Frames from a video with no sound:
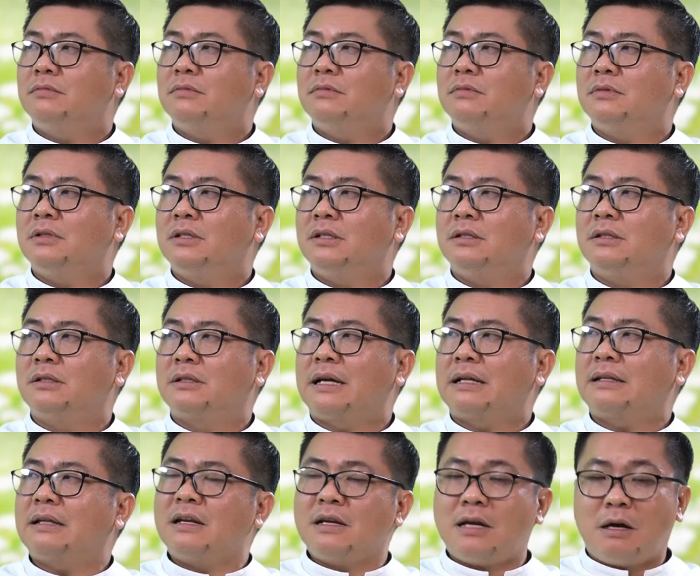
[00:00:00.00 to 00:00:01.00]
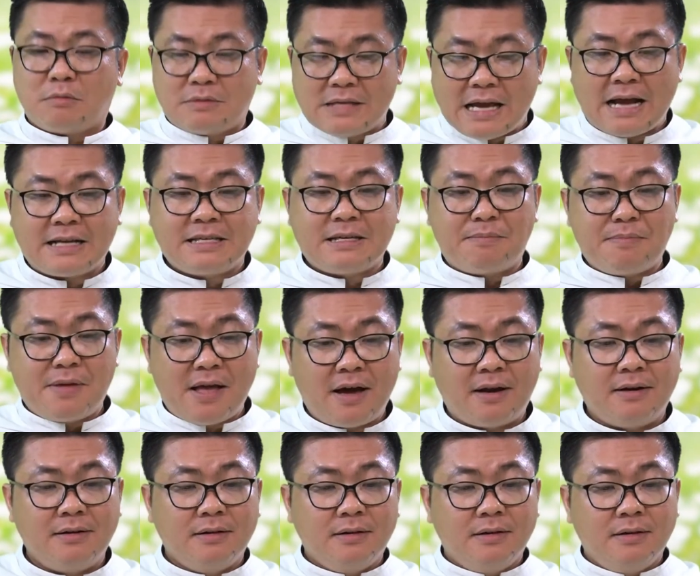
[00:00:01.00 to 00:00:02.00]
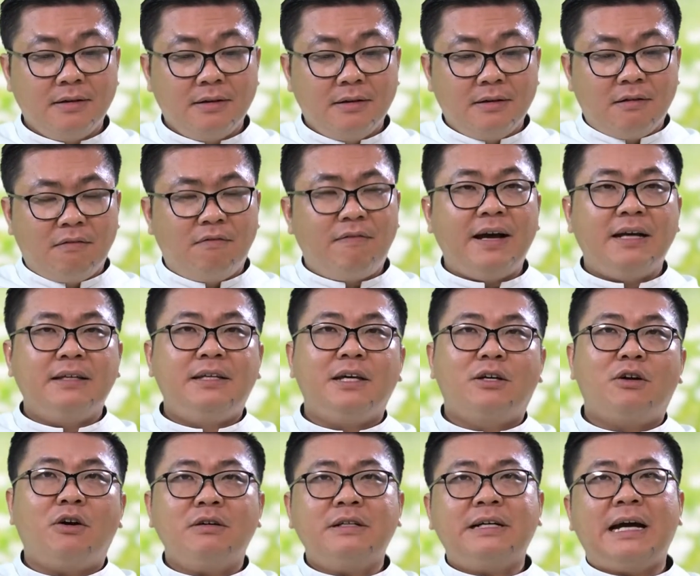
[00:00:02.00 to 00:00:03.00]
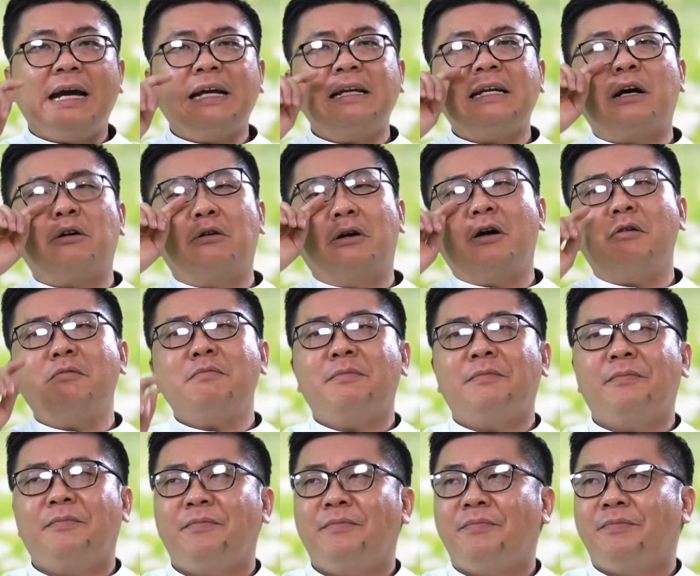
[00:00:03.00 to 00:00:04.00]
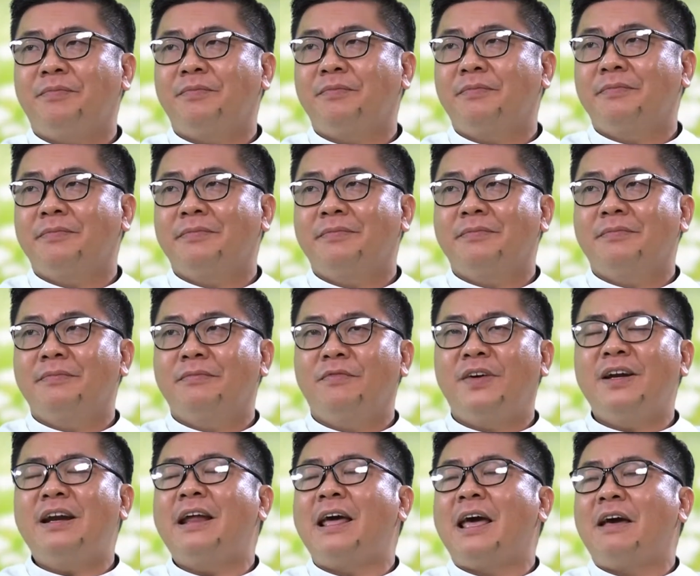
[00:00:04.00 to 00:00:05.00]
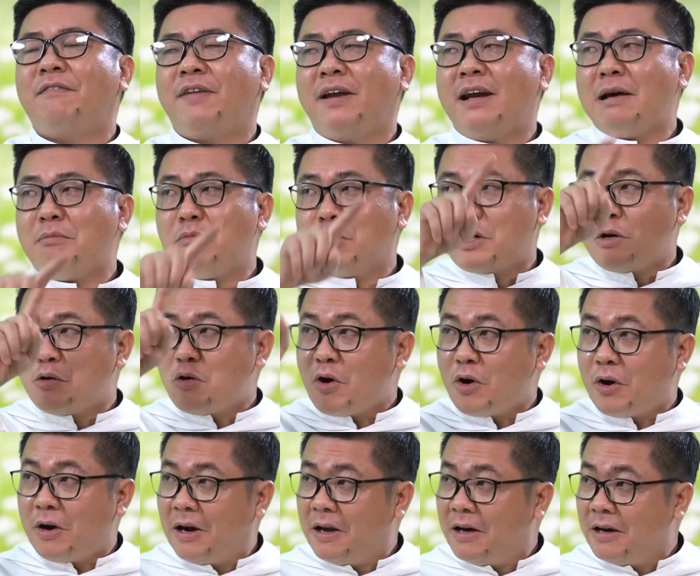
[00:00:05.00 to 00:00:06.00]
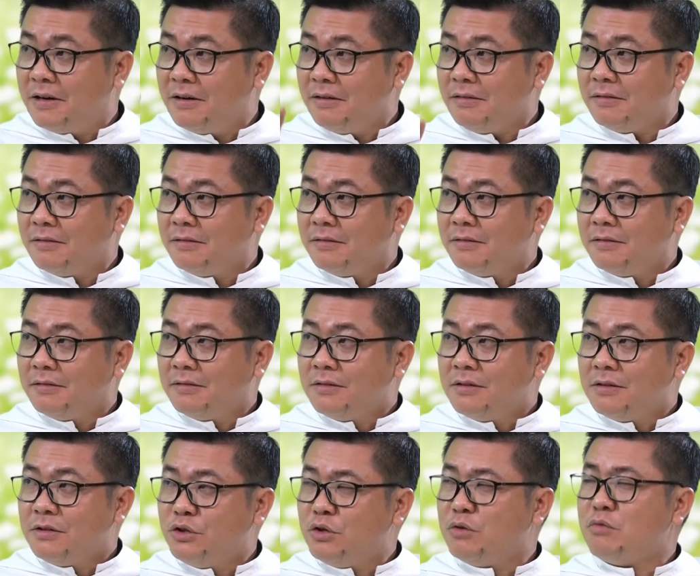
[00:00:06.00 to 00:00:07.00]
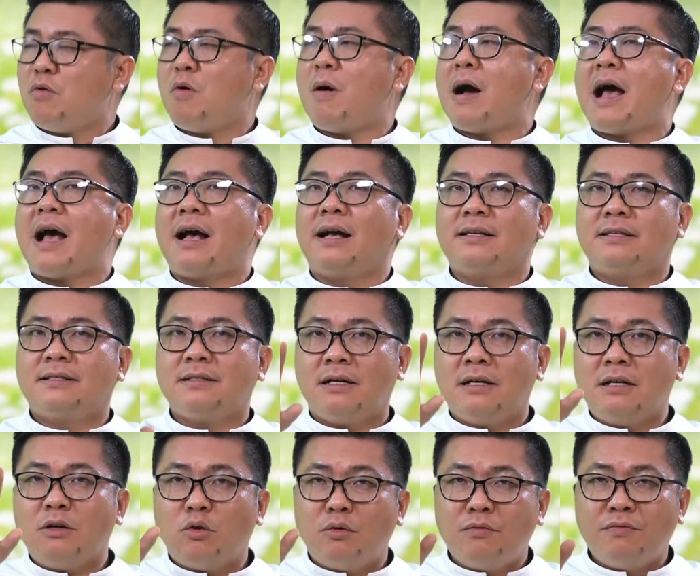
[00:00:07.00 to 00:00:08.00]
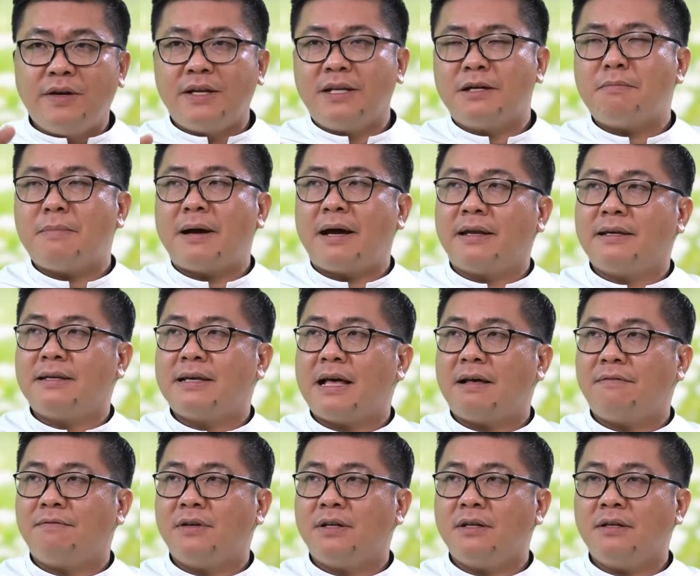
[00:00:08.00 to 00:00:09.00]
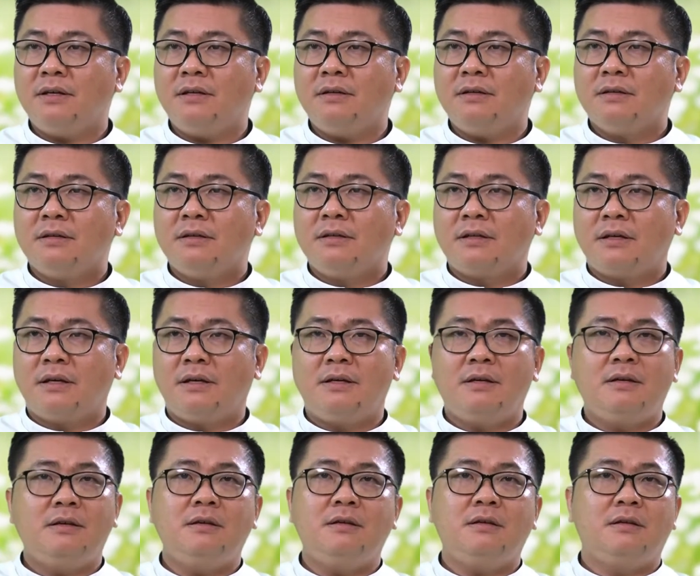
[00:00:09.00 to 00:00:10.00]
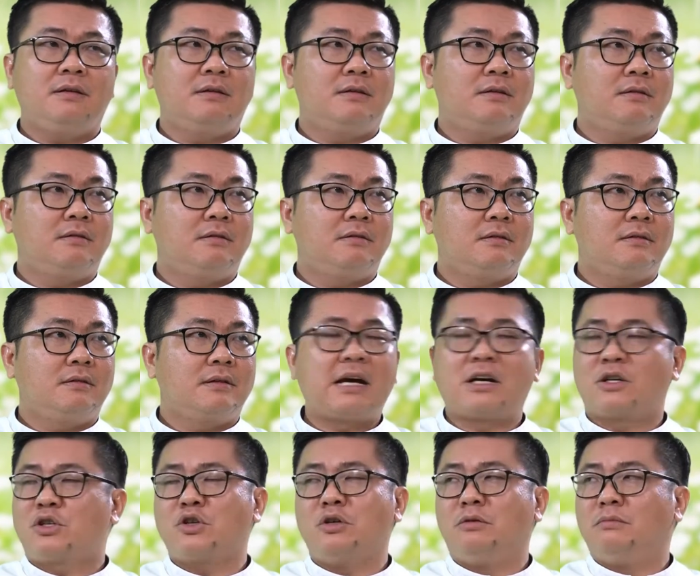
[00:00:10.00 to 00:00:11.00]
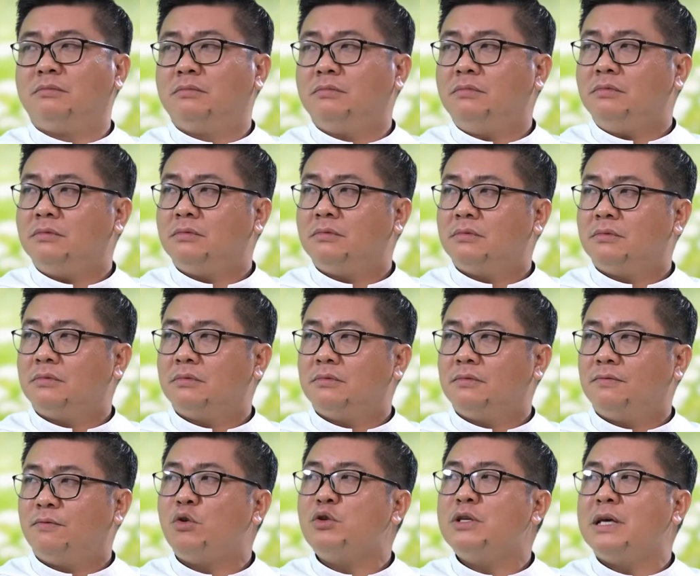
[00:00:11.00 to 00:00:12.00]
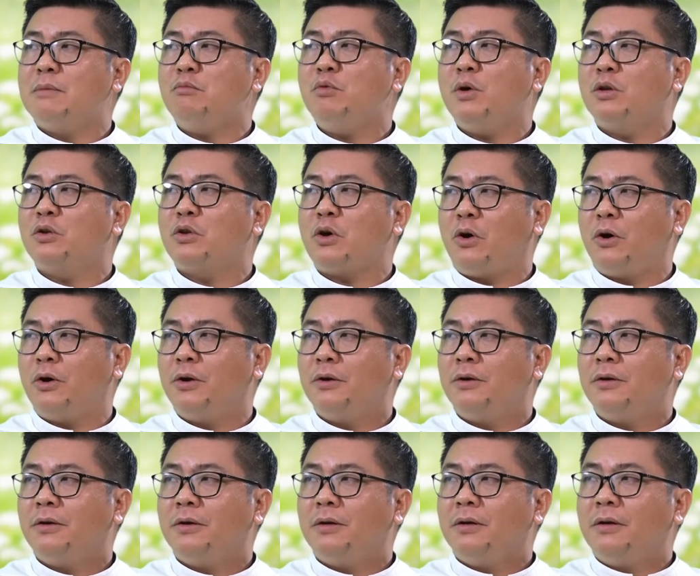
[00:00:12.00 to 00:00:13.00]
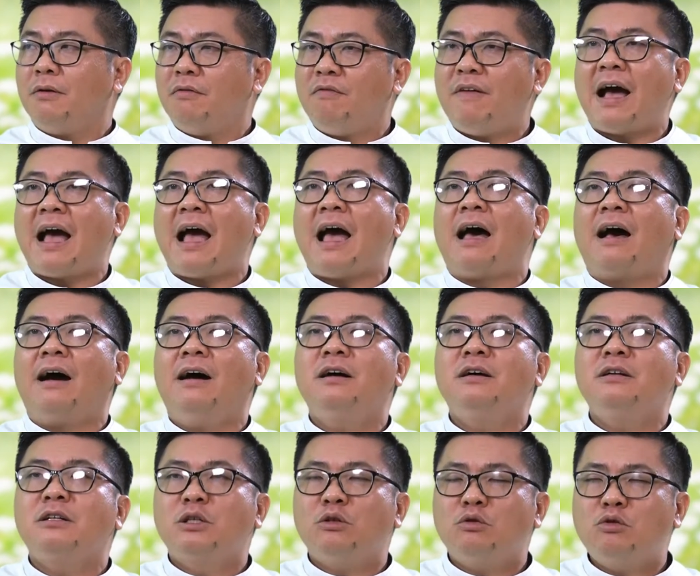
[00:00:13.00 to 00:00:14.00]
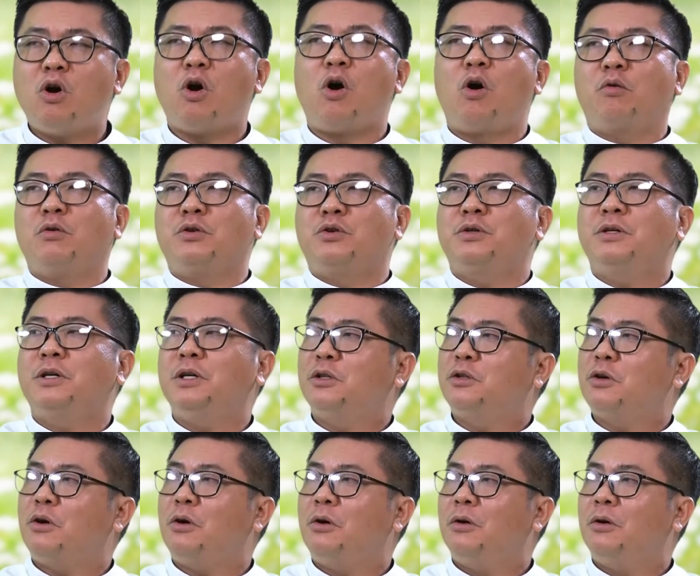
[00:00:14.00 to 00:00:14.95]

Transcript: ừ, các thân học giả chấp nhận vậy thì có cách nào không vấn đề vẫn là một câu hỏi lớn dung hòa giữa tôn vinh Đức Maria với cái đặc sủng vô nhiễm nguyên tội và ơn cứu độ của Chúa Kitô